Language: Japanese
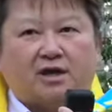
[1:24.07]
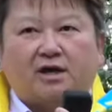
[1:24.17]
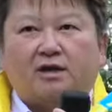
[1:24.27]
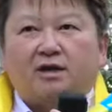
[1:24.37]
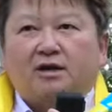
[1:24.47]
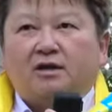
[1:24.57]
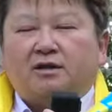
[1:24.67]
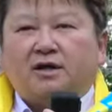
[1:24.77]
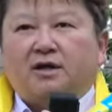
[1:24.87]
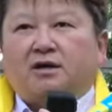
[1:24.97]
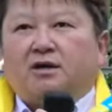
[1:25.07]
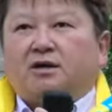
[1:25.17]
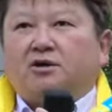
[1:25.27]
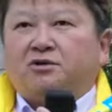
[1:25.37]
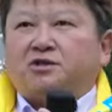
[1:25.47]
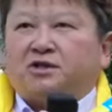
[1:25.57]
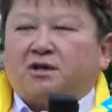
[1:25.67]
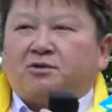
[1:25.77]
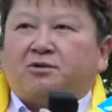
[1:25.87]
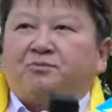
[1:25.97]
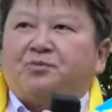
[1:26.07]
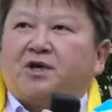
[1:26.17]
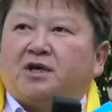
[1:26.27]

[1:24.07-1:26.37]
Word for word: てで今日実はあの、